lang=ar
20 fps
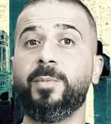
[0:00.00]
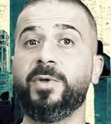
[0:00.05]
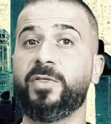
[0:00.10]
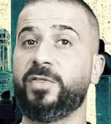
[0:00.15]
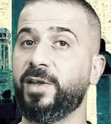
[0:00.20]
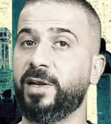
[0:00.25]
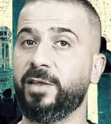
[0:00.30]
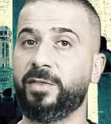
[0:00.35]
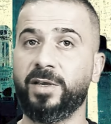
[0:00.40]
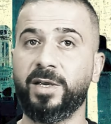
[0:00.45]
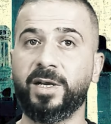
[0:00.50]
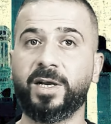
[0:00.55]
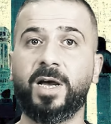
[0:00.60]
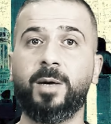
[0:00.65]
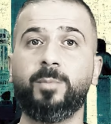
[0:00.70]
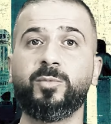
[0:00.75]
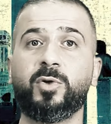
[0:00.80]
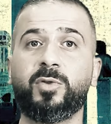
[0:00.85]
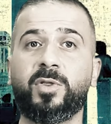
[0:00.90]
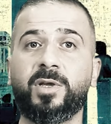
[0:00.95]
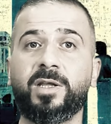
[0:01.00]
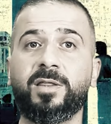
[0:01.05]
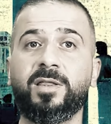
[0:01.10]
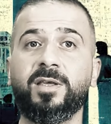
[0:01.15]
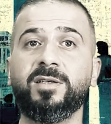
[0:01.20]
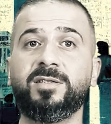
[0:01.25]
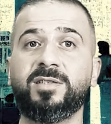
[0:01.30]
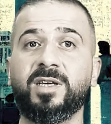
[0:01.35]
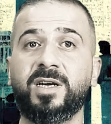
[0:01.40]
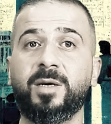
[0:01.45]
بثلاثين خمسة
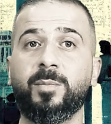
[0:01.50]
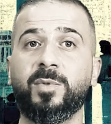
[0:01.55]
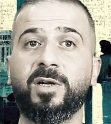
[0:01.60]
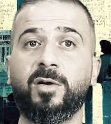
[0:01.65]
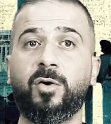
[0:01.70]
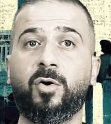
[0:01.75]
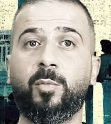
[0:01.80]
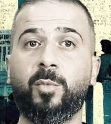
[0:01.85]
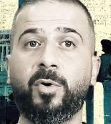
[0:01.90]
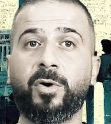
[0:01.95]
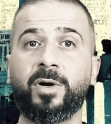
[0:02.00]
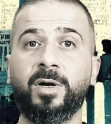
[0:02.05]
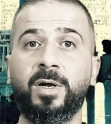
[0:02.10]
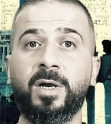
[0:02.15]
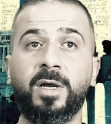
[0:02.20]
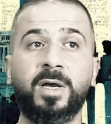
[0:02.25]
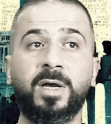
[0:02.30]
وثلاثين سنة من العمر